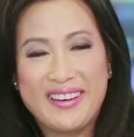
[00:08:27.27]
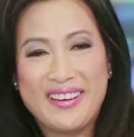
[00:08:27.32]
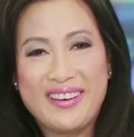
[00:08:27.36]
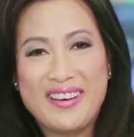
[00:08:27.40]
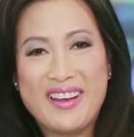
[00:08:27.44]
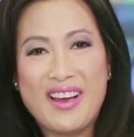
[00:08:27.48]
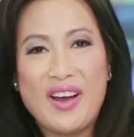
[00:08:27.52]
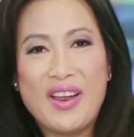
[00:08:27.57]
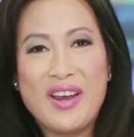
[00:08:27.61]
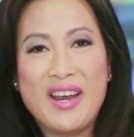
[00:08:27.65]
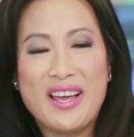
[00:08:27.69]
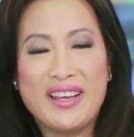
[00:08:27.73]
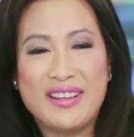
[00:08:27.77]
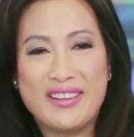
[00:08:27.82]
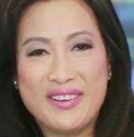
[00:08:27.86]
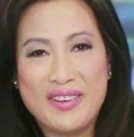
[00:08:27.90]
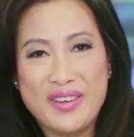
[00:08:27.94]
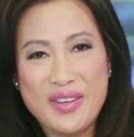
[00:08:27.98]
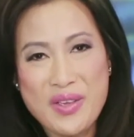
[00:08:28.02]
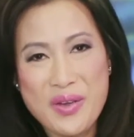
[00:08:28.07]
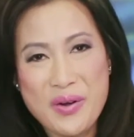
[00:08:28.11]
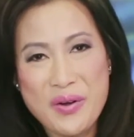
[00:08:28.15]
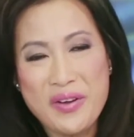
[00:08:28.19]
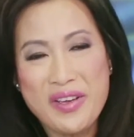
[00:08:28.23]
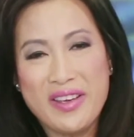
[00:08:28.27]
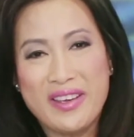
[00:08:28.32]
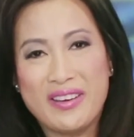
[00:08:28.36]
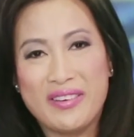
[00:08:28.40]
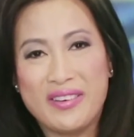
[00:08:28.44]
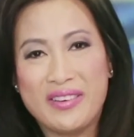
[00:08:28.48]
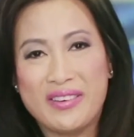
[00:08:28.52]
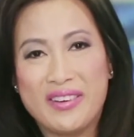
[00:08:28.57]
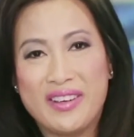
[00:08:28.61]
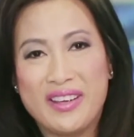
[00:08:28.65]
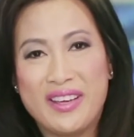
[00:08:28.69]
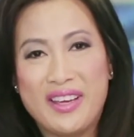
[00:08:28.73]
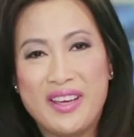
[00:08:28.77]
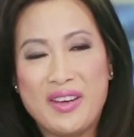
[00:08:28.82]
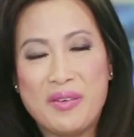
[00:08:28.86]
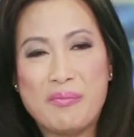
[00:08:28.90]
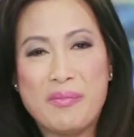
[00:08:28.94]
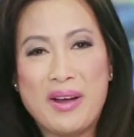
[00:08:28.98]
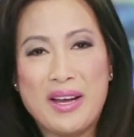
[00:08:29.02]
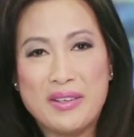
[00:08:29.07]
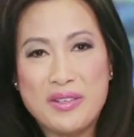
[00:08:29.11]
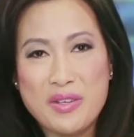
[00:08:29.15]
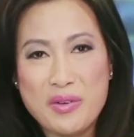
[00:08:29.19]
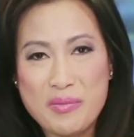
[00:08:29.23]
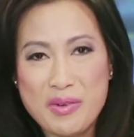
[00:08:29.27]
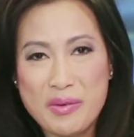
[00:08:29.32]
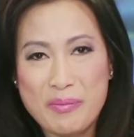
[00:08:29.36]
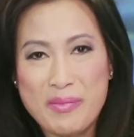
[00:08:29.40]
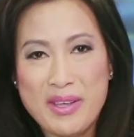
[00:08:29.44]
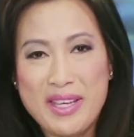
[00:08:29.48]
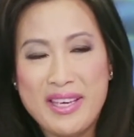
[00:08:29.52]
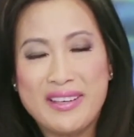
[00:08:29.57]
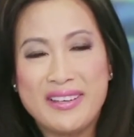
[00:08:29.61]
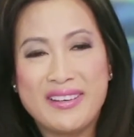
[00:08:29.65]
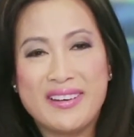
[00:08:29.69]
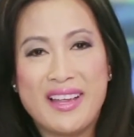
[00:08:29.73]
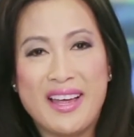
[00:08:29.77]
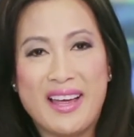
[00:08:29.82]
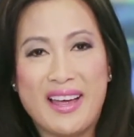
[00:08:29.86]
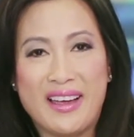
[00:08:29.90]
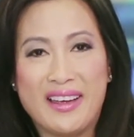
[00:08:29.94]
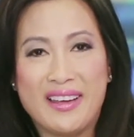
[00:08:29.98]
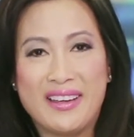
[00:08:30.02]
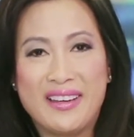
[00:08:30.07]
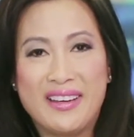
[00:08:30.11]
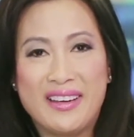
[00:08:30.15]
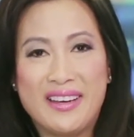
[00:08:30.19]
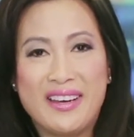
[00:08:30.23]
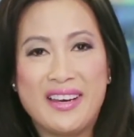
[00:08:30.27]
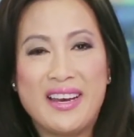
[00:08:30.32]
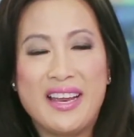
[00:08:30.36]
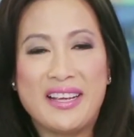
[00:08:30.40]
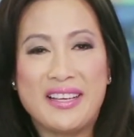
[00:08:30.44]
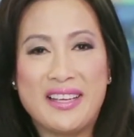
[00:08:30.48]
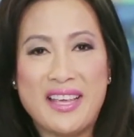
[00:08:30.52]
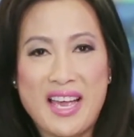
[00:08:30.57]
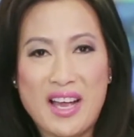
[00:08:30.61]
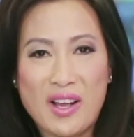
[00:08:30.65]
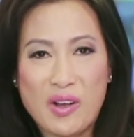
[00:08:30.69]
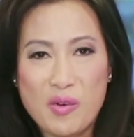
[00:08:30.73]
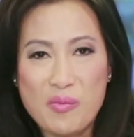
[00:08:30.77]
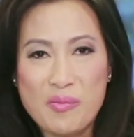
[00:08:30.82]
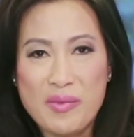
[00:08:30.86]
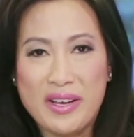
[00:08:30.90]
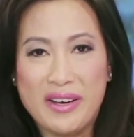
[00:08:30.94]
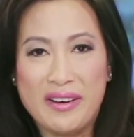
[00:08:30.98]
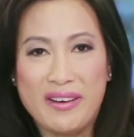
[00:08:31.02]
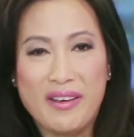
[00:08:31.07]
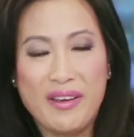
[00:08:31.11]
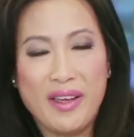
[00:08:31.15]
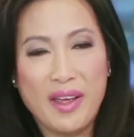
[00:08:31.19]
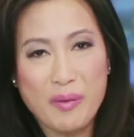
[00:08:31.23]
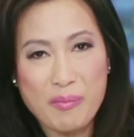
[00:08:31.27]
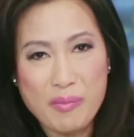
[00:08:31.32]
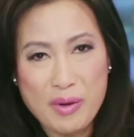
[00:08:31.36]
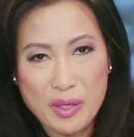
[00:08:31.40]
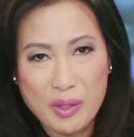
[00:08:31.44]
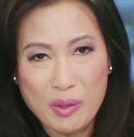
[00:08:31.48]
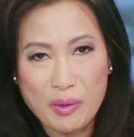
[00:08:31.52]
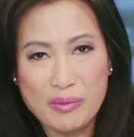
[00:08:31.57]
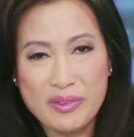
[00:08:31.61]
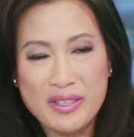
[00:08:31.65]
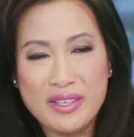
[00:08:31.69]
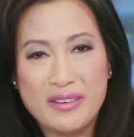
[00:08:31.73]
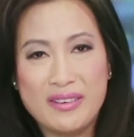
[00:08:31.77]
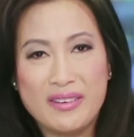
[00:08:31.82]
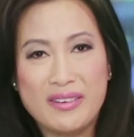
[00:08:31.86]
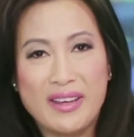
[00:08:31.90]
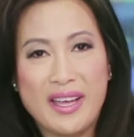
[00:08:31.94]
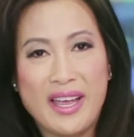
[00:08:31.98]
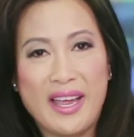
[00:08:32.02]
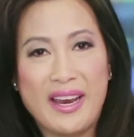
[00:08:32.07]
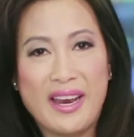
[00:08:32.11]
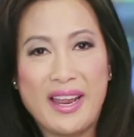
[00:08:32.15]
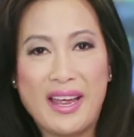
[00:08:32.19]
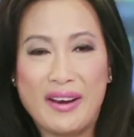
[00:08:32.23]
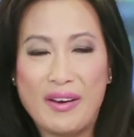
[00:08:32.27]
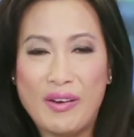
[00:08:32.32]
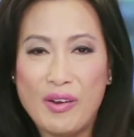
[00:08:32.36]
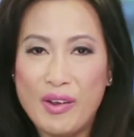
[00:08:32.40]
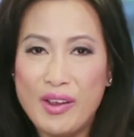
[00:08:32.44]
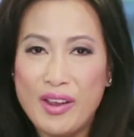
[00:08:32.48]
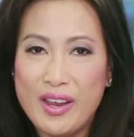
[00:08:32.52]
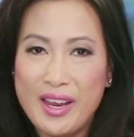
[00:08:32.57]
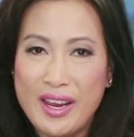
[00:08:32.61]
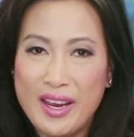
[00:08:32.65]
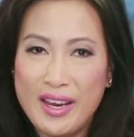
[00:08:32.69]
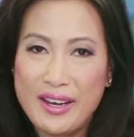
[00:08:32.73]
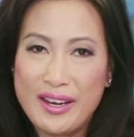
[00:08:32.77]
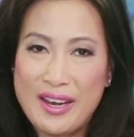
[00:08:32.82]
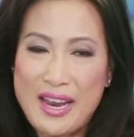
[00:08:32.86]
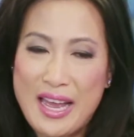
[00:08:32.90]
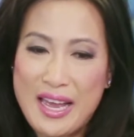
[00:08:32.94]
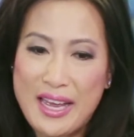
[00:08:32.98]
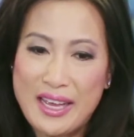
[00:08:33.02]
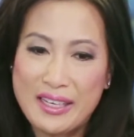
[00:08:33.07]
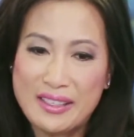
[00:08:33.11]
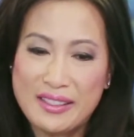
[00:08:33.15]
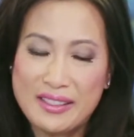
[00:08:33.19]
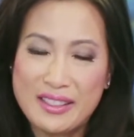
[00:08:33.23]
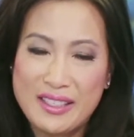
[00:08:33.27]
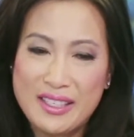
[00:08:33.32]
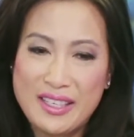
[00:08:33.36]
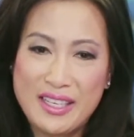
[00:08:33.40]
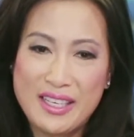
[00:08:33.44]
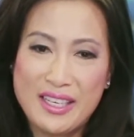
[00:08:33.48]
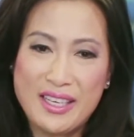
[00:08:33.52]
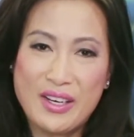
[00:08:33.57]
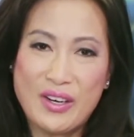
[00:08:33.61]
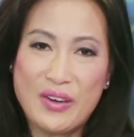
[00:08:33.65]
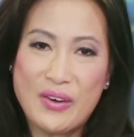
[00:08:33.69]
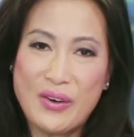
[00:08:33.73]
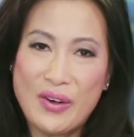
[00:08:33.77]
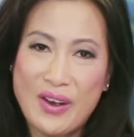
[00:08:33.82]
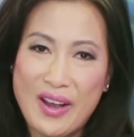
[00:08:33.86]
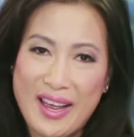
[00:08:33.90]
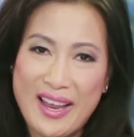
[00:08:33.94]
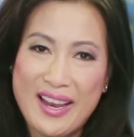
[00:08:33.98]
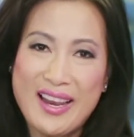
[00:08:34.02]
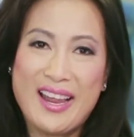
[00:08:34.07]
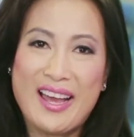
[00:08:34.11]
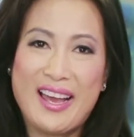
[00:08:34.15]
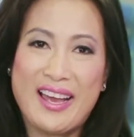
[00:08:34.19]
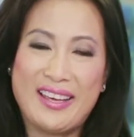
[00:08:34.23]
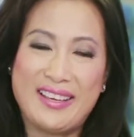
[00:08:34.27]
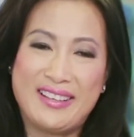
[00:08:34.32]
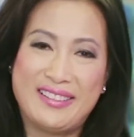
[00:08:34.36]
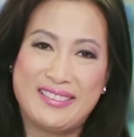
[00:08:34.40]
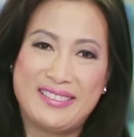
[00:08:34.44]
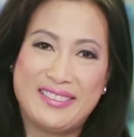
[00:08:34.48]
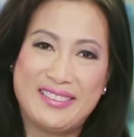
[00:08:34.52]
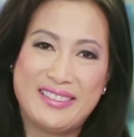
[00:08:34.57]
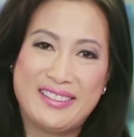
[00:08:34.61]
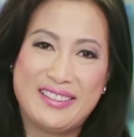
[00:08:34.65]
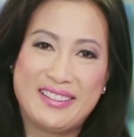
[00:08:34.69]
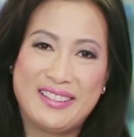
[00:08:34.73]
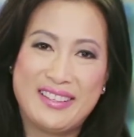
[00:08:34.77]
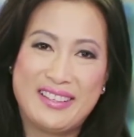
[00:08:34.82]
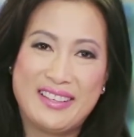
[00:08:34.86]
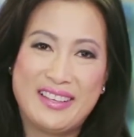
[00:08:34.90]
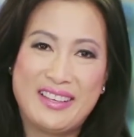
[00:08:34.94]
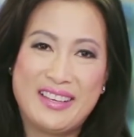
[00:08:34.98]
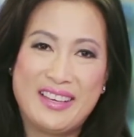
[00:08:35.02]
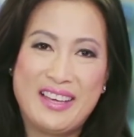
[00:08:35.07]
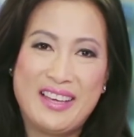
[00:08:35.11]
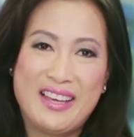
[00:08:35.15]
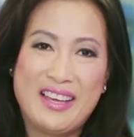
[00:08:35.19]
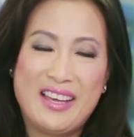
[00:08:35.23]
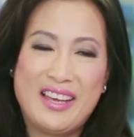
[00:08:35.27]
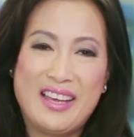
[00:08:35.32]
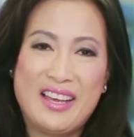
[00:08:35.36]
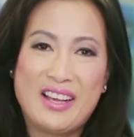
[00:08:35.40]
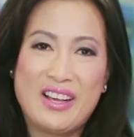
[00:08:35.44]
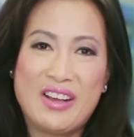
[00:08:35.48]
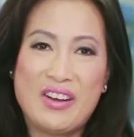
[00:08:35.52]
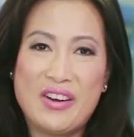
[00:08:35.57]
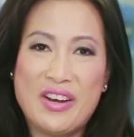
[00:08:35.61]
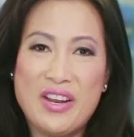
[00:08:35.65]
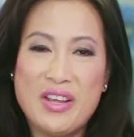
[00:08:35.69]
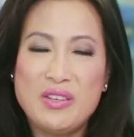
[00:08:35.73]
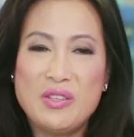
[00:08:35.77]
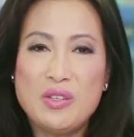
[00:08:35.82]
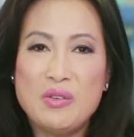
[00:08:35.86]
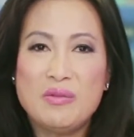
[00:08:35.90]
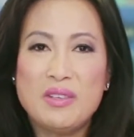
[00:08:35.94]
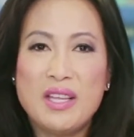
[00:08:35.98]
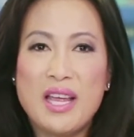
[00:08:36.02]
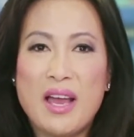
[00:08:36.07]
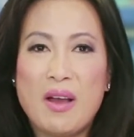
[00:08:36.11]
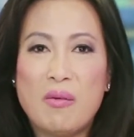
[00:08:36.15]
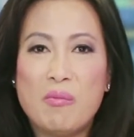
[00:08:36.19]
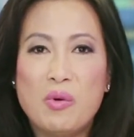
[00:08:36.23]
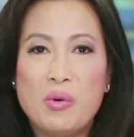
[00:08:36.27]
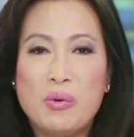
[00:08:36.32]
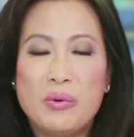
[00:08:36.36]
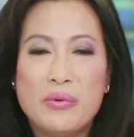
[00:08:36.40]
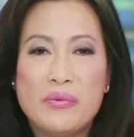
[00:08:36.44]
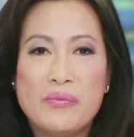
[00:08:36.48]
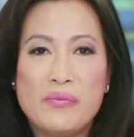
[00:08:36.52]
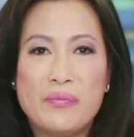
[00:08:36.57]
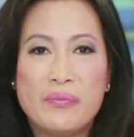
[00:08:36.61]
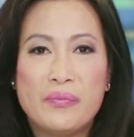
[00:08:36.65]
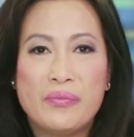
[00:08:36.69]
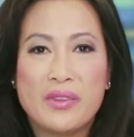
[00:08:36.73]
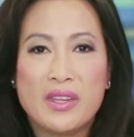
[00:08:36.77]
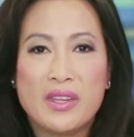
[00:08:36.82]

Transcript: đó là những cái dấu hiệu báo cho mình biết là làn da của mình nó hết bị tổn thương hay là nó đang khỏe lại còn nếu chúng ta muốn